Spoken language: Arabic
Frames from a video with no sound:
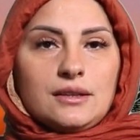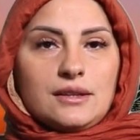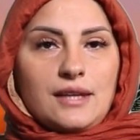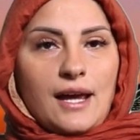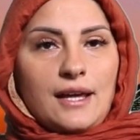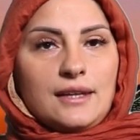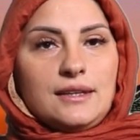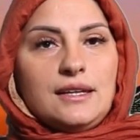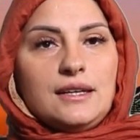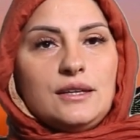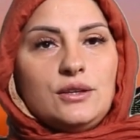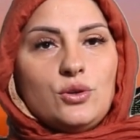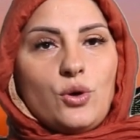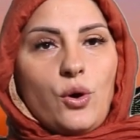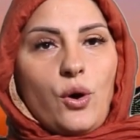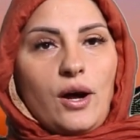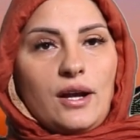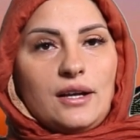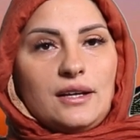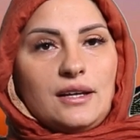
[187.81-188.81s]
تحديد
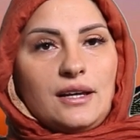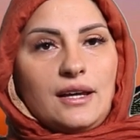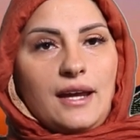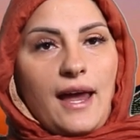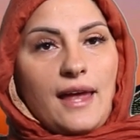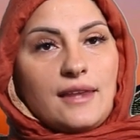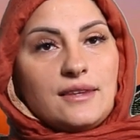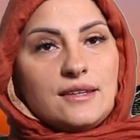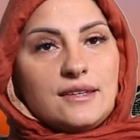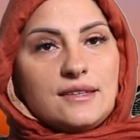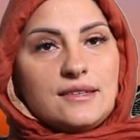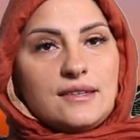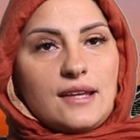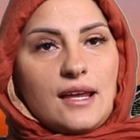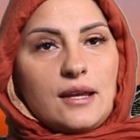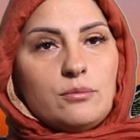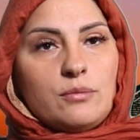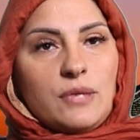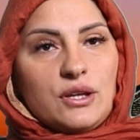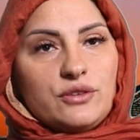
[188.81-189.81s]
نوع الكنز
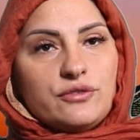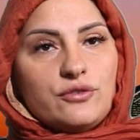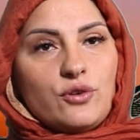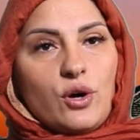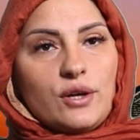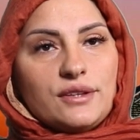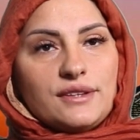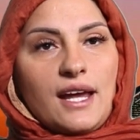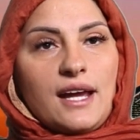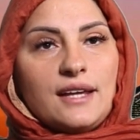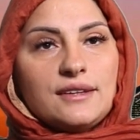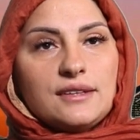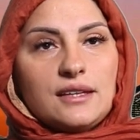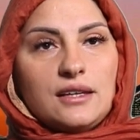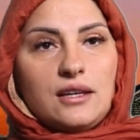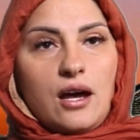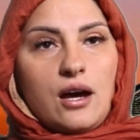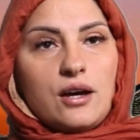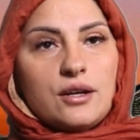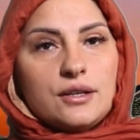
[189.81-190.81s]
المدفوع تحت
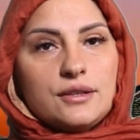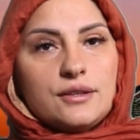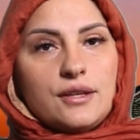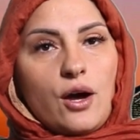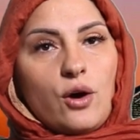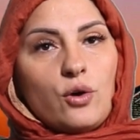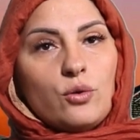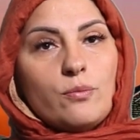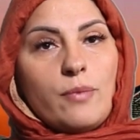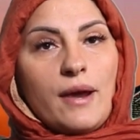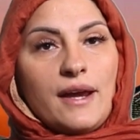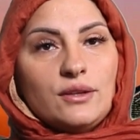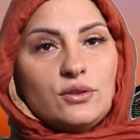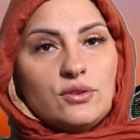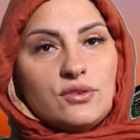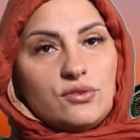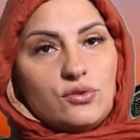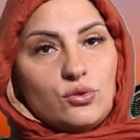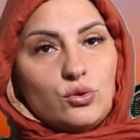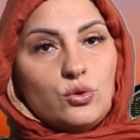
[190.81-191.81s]
الأرض أو بين
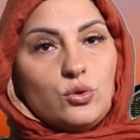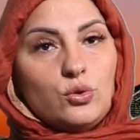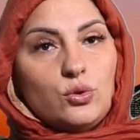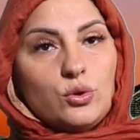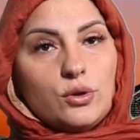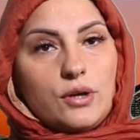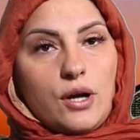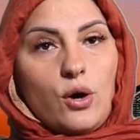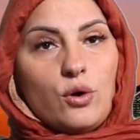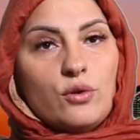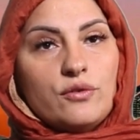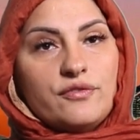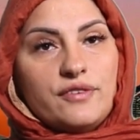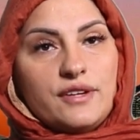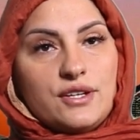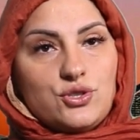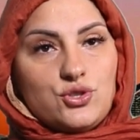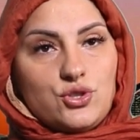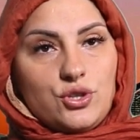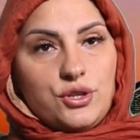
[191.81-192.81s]
الصخور أو
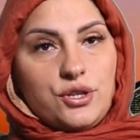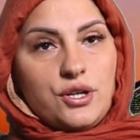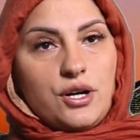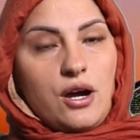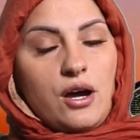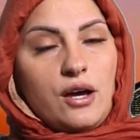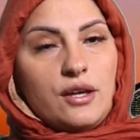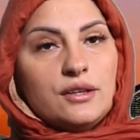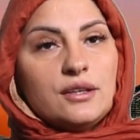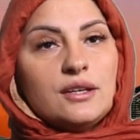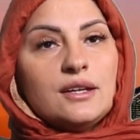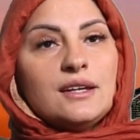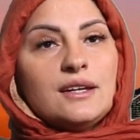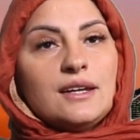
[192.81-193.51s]
في جدران